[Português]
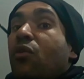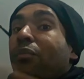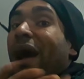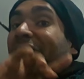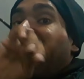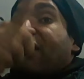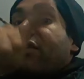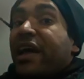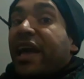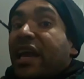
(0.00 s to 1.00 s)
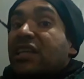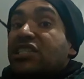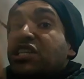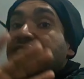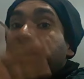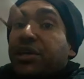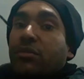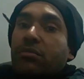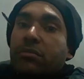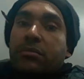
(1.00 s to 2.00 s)
não pagava ela
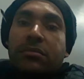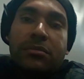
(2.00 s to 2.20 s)
direito.